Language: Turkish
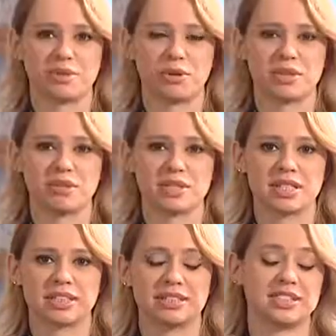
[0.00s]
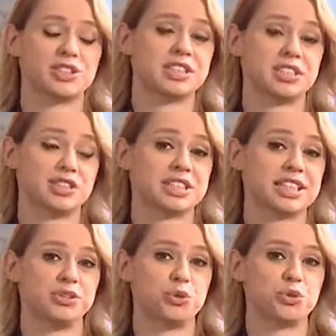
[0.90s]
Programımızda
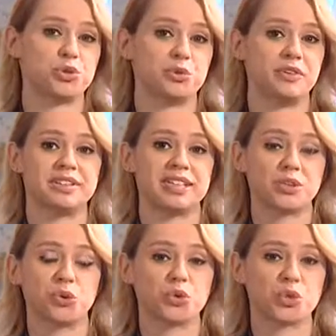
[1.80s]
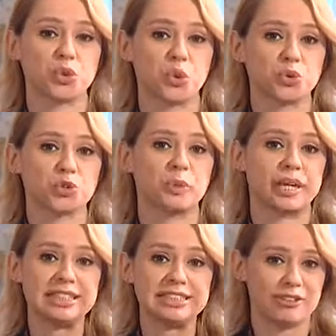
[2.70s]
dijital dönüşümü ve teknolojiyi
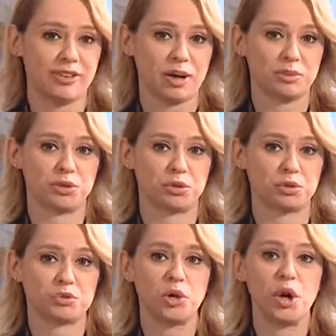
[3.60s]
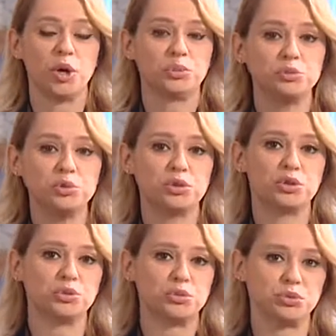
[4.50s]
konuşmaya devam ediyoruz.
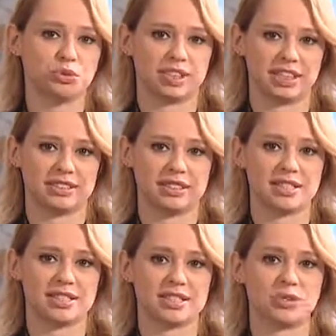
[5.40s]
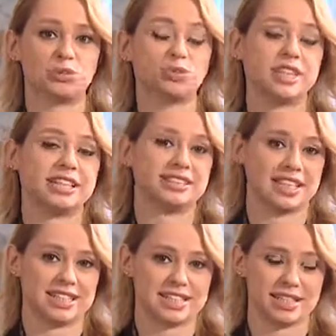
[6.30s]
Bugün Ulutek'teyiz. Size
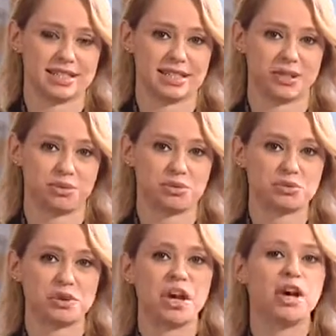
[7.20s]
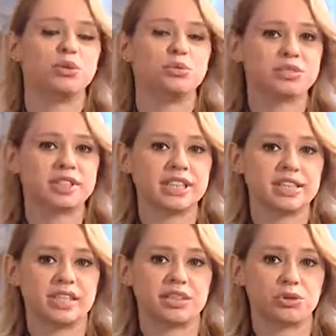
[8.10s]
Ulutek'ten sesleniyoruz.
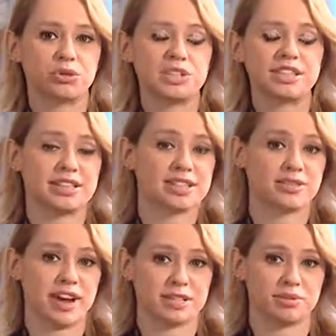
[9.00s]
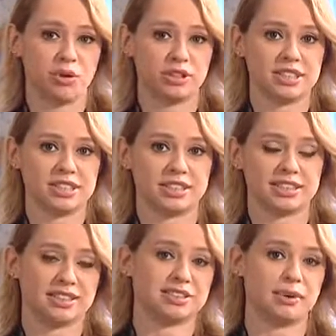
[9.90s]
Ulutek Teknoloji Transfer Bölgesini
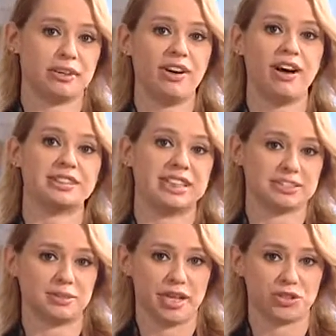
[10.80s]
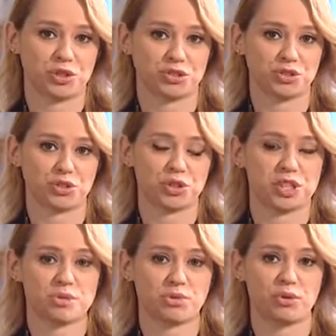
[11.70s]
tanıtmaya ve anlatmaya
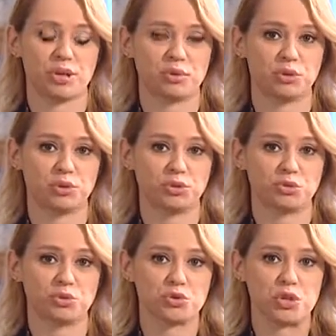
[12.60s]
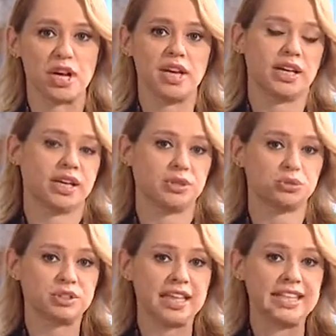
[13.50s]
çalışacağız. Program konuğumuz e,
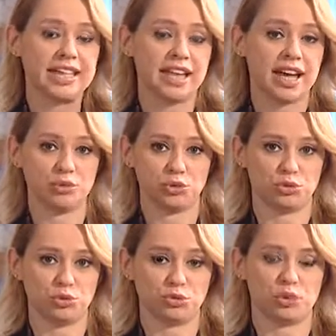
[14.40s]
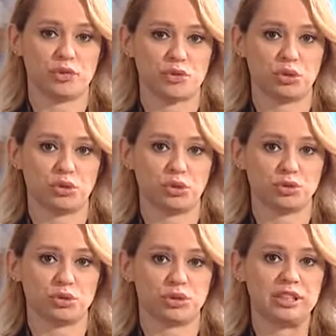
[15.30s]
Ulutek'in Genel Müdürü Profesör
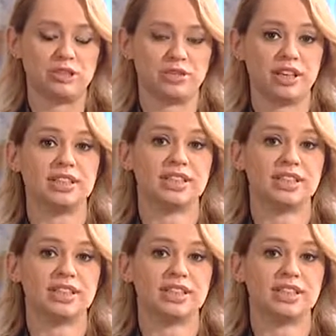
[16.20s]
Doktor İrfan